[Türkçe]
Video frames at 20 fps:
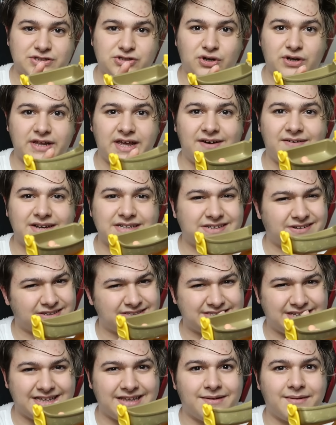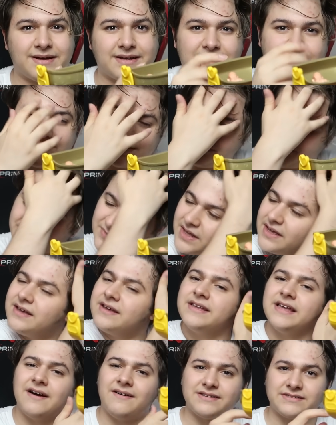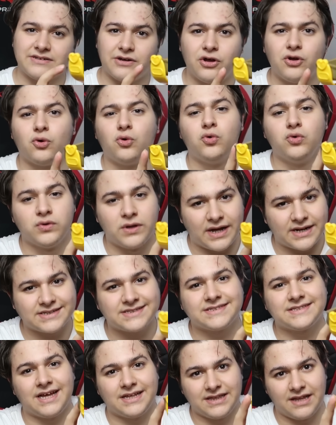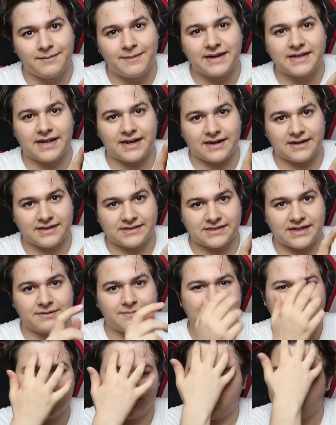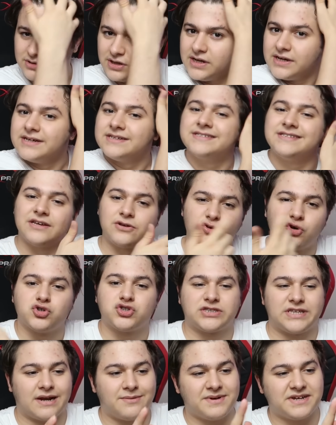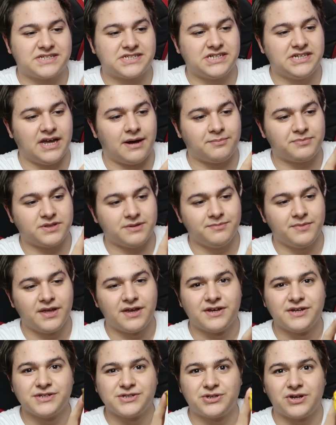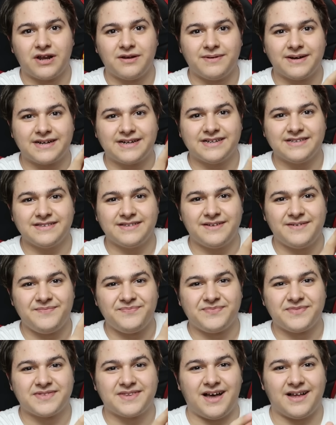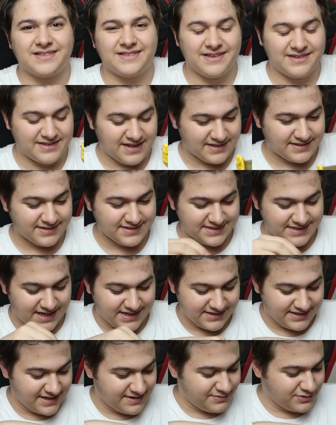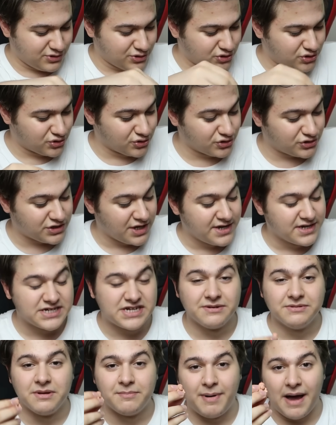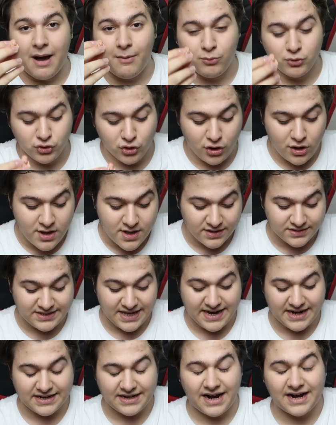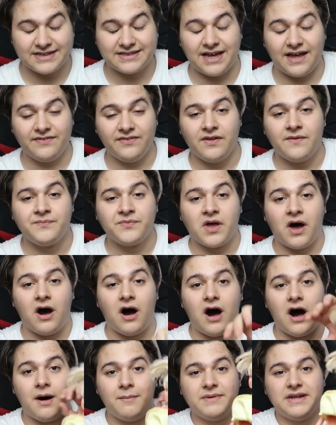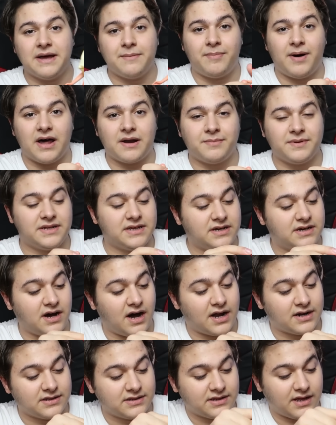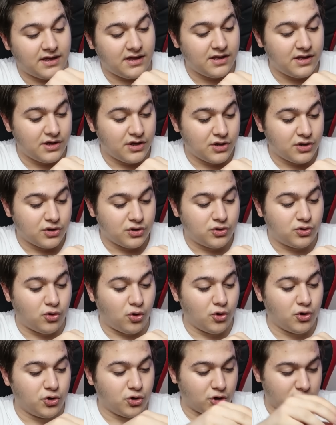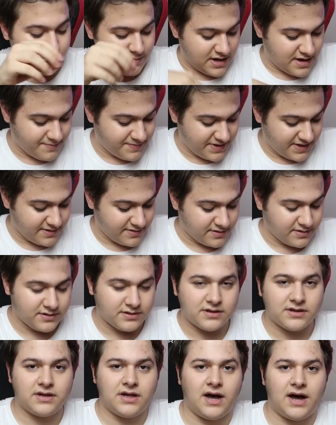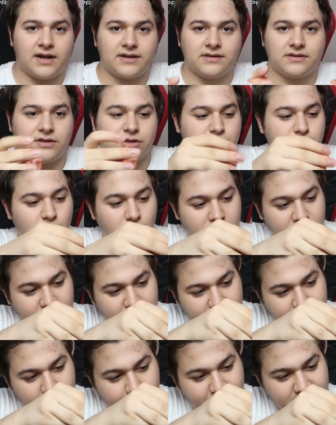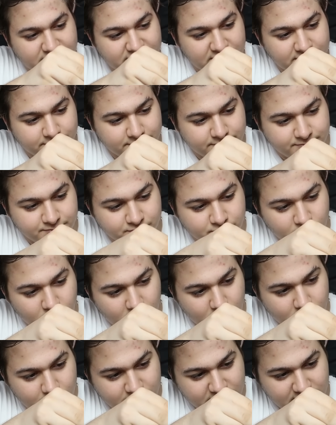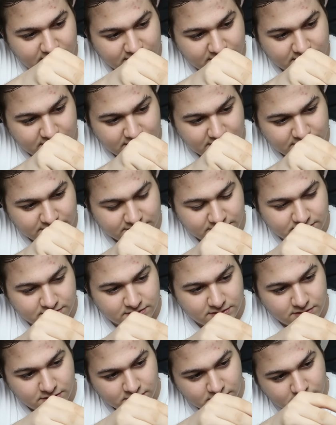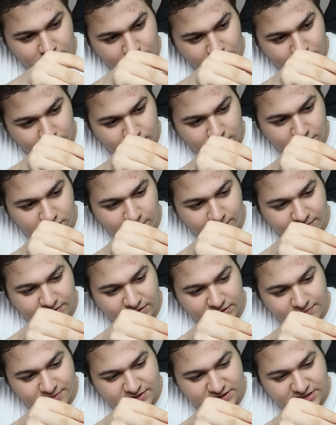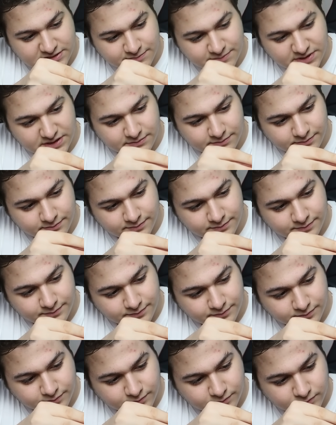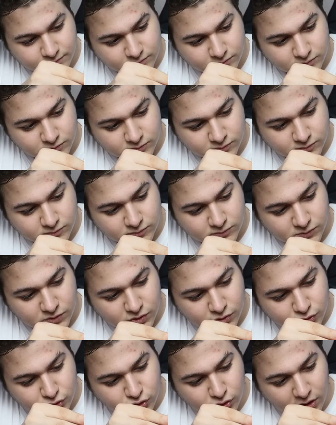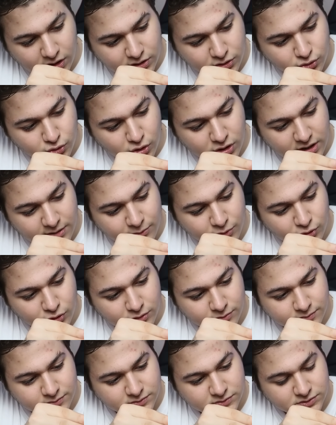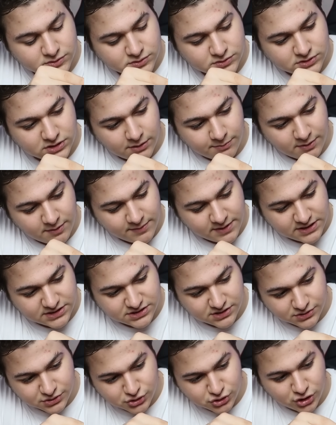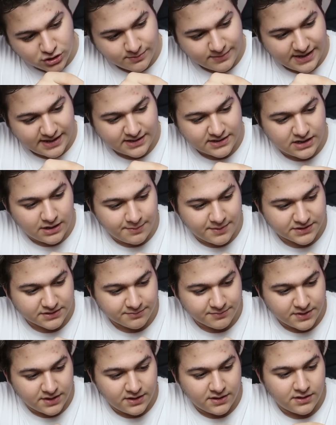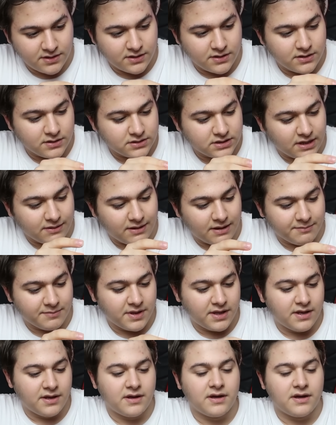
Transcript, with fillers: Şöyle yavaş yavaş sallamak lazım. Yavaş yavaş öyle hunharca sallamayın arkadaşlar. Ben bunu size göstermek için yaptım. Şöyle bakın tatlı tatlı sallayabiliyorsunuz. Şimdi ben bunu tekrardan hamile Barbie'nin karnına Koyuyorum abi. Karnını da şöyle kapatayım. Bir dakika. Kapatabilecek miyim? Şu an göremiyorum. Kapamaya çalışıyorum. Heh, kapadım. Tamam.